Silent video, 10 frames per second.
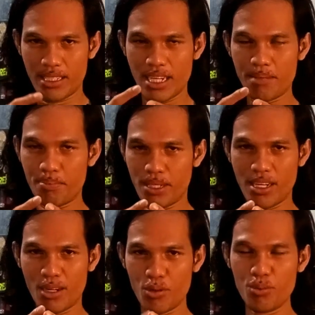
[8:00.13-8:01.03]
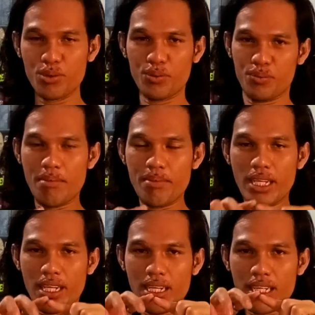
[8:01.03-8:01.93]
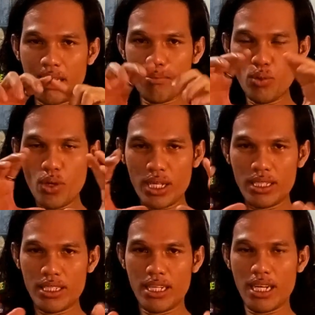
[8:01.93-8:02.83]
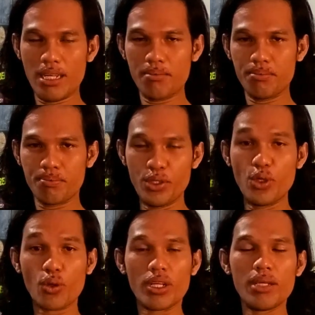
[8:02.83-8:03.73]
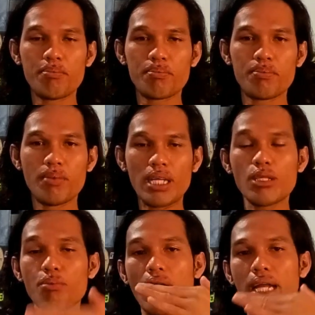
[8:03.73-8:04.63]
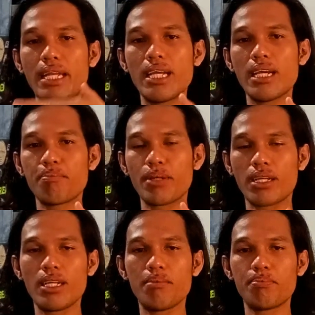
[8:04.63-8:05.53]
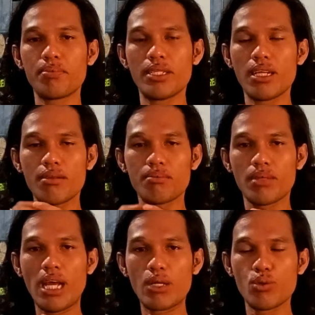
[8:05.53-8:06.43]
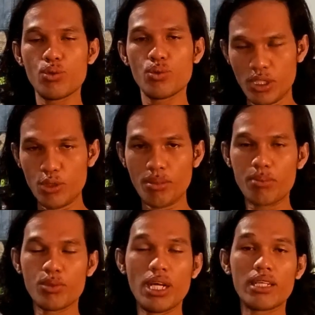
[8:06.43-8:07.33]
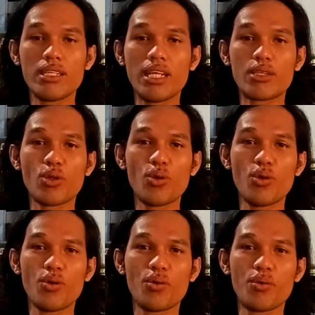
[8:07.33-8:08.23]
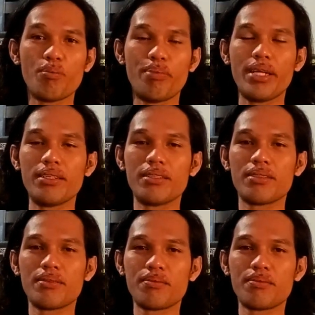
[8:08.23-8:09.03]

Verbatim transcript: keindahan perilakumu. Demikianlah ramuan di dalam video klip atau adegan per klip di dalam lagu Senyumanmu dari Leto Ben.